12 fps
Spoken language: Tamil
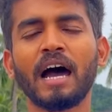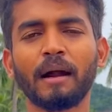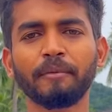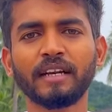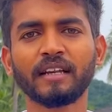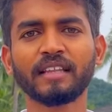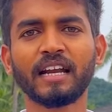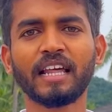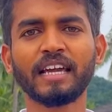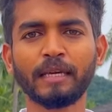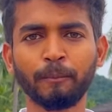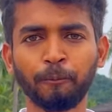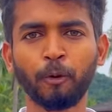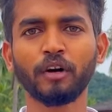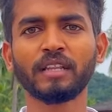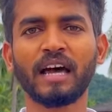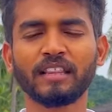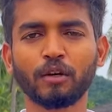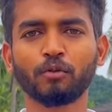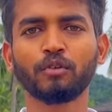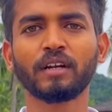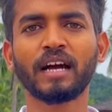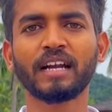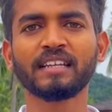அப்படின்றதுனால இப்போது
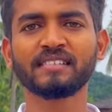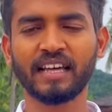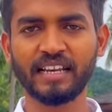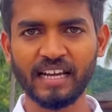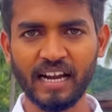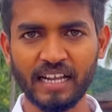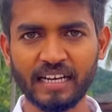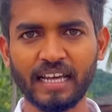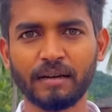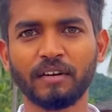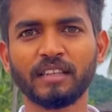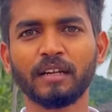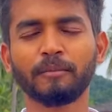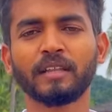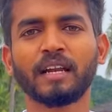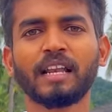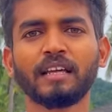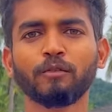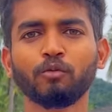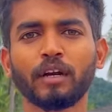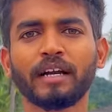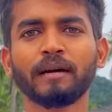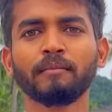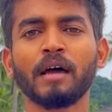அதற்குண்டான சரியான நேரம் வந்திருப்பதனால்
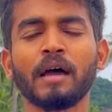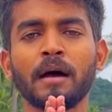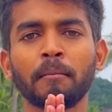உங்களிடம்